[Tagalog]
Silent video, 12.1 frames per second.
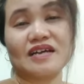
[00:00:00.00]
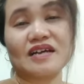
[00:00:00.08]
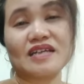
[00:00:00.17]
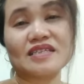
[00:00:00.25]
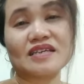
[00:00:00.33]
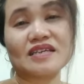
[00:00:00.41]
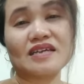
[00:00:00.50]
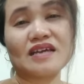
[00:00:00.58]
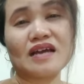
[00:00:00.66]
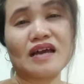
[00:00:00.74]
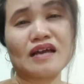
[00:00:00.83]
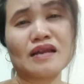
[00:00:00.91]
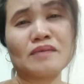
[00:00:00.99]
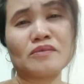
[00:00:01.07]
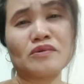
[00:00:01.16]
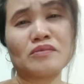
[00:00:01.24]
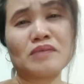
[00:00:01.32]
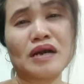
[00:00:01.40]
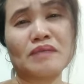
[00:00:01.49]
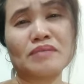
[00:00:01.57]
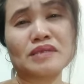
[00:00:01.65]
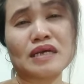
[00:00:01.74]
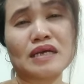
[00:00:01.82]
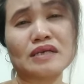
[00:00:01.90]
Kasi alam mo mga
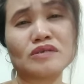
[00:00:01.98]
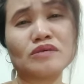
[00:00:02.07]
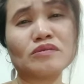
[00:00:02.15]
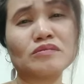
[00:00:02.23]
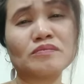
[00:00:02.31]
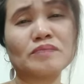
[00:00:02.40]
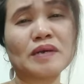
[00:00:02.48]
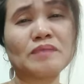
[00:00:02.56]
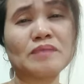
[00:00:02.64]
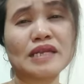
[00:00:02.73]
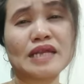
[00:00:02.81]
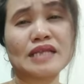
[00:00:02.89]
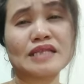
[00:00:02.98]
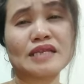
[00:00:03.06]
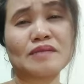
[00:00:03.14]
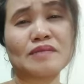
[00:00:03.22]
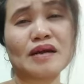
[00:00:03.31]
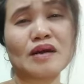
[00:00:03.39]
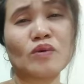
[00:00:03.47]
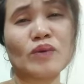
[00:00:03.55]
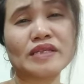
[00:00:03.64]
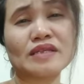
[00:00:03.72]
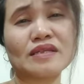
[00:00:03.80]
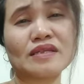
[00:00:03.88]
kabatang, yung pagbili natin ng mga
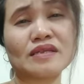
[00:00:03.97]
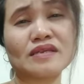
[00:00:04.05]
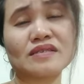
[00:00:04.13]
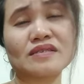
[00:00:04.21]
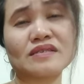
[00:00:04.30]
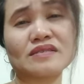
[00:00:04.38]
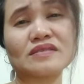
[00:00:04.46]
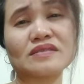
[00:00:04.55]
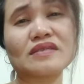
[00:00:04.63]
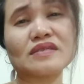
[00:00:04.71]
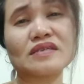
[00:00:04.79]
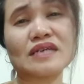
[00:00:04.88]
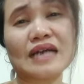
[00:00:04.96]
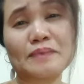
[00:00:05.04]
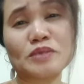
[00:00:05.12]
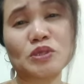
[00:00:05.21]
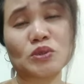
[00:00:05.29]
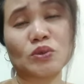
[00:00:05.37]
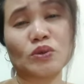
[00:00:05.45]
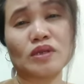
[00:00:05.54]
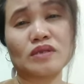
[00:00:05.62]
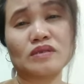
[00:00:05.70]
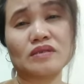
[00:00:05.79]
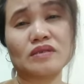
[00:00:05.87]
whitening capsule,
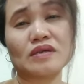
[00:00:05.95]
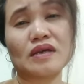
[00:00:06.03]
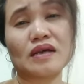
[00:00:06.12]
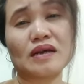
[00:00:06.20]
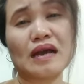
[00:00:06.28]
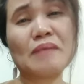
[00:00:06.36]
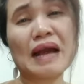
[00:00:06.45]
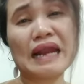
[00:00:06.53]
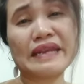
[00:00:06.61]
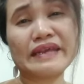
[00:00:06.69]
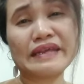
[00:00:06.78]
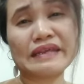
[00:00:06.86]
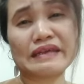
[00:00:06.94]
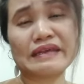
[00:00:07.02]
ang mahal niya ni. Eh.